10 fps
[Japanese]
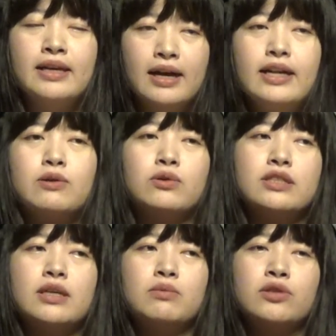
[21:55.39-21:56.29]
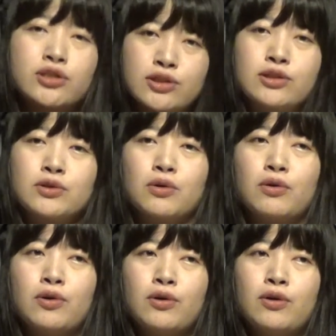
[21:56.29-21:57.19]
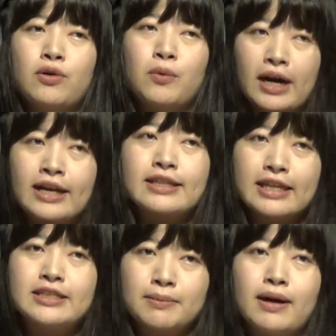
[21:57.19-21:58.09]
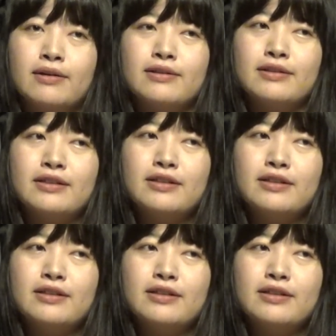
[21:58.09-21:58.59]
やはりこちらもクスッと笑ってしまう。